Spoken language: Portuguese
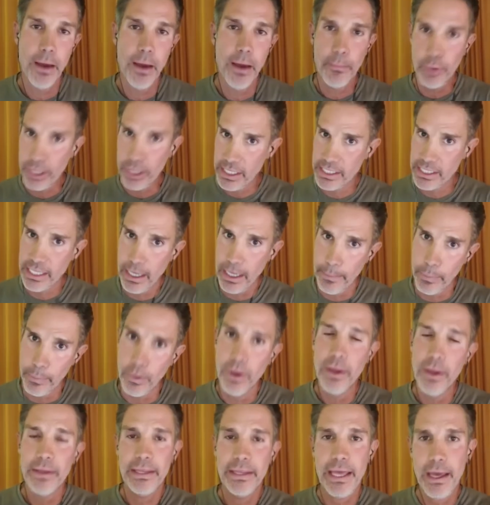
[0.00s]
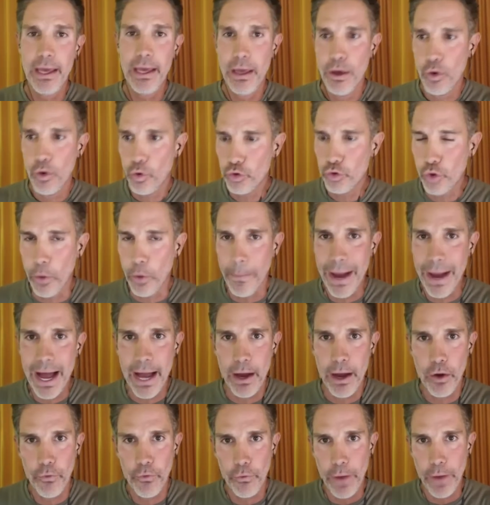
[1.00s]
Por exemplo, né,
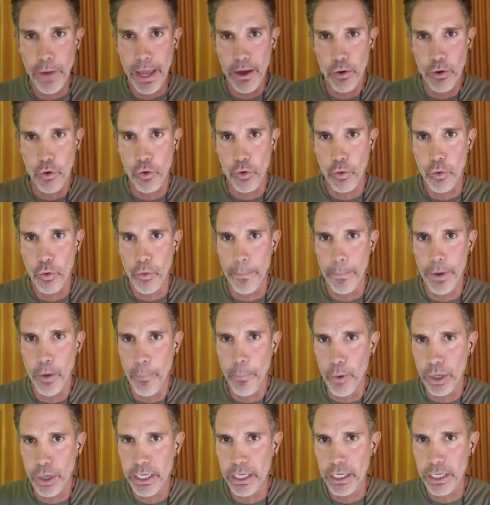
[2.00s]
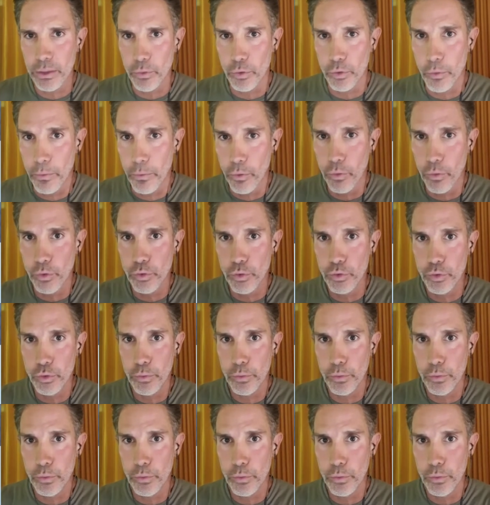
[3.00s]
tomar, é, comer um pouquinho, um, um,